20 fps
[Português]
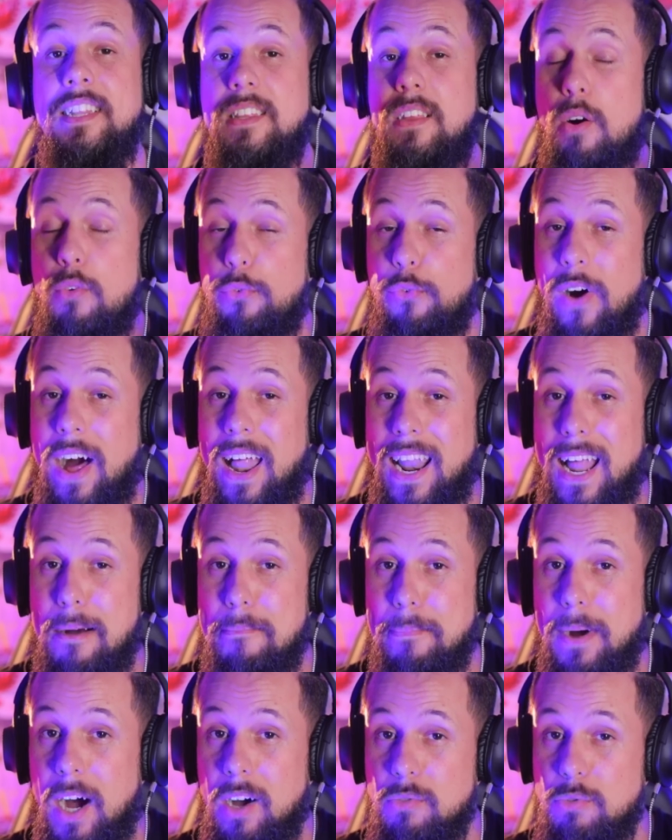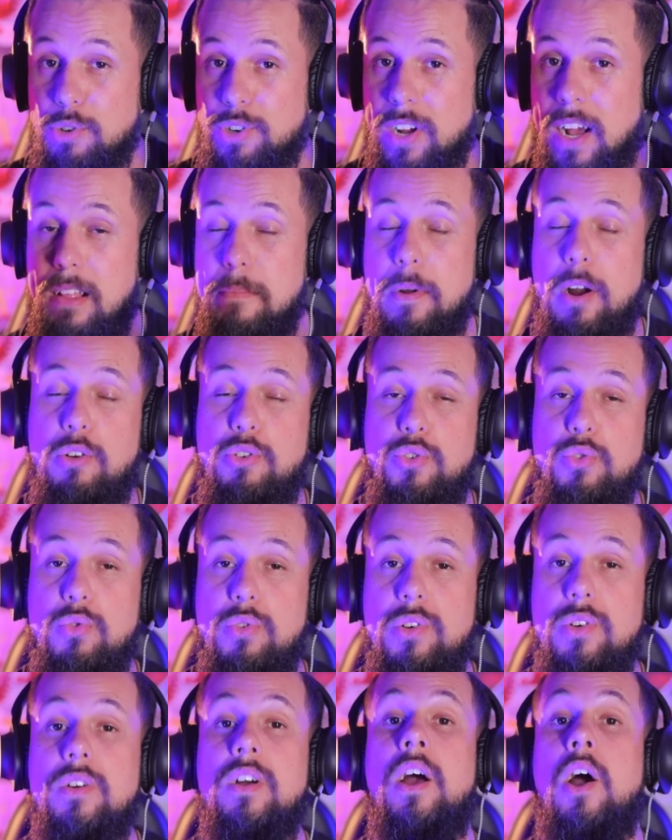Então falar mal do Charlie Brown
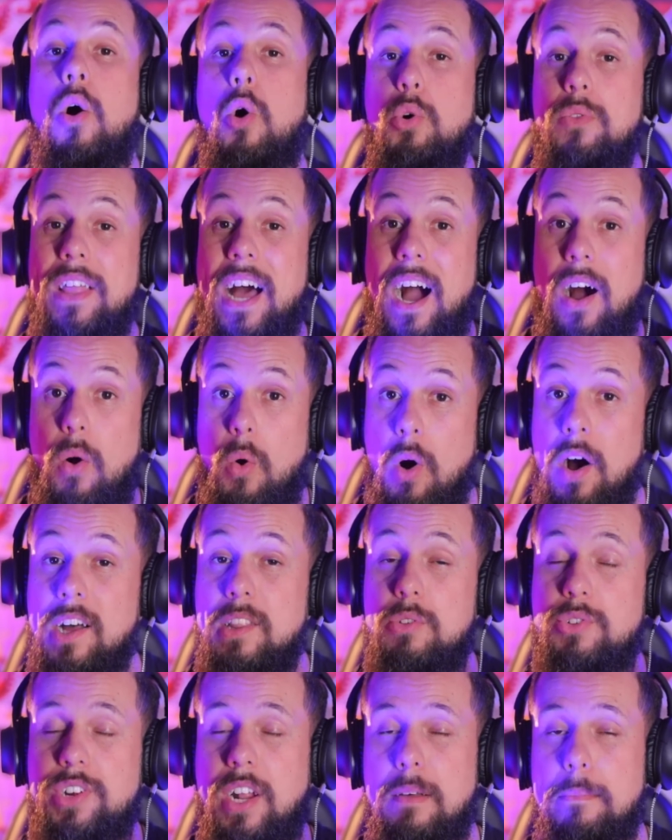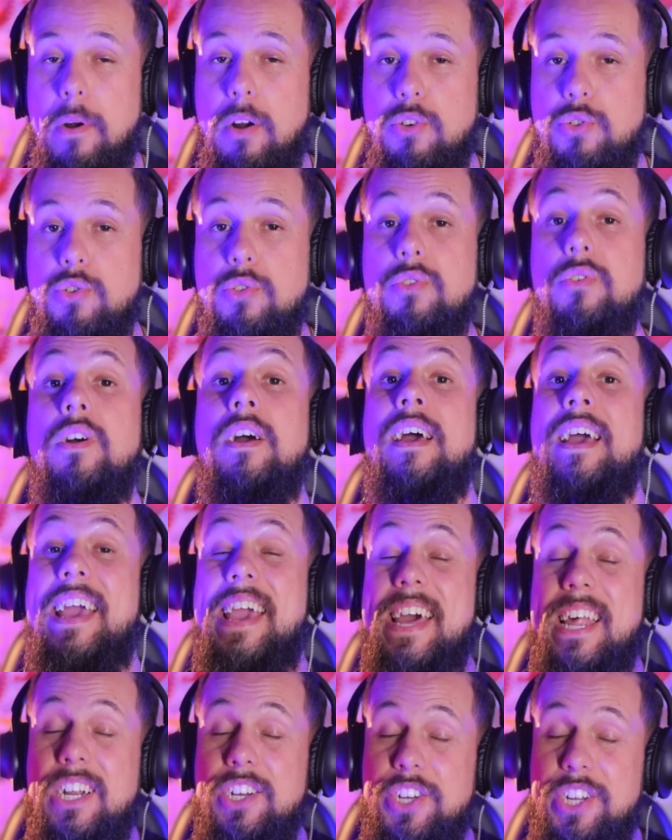Jr. ou da honra do Charlie Brown Jr.
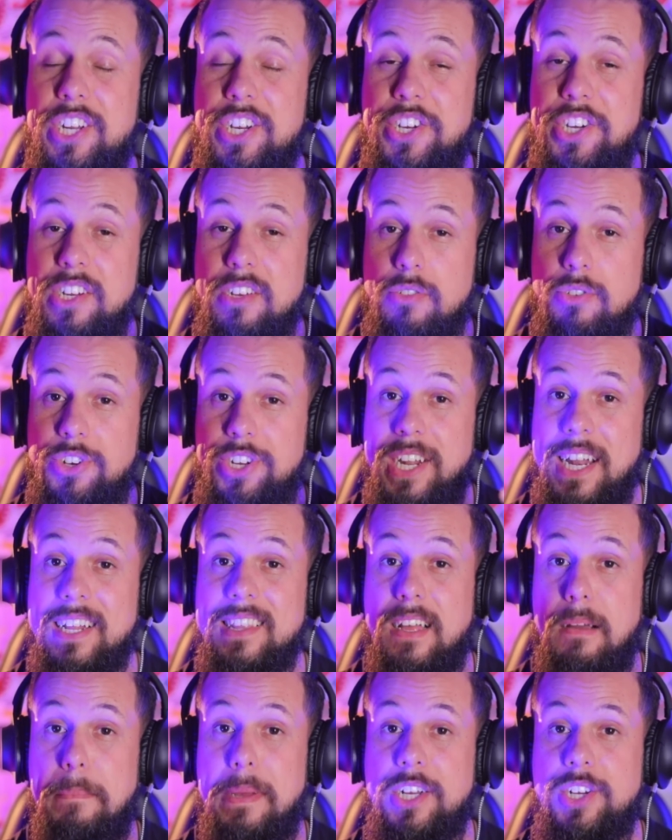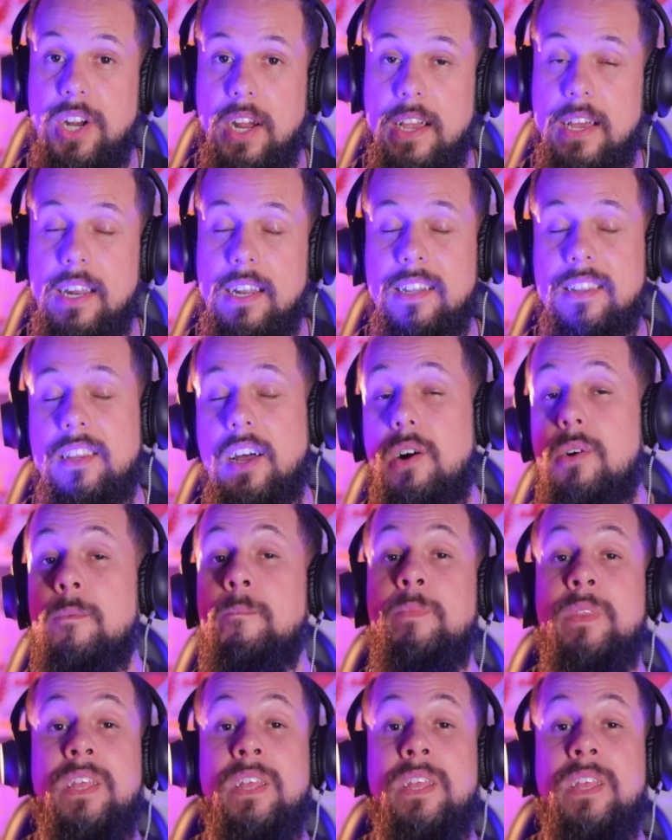era dirigir isso diretamente a ele. Então,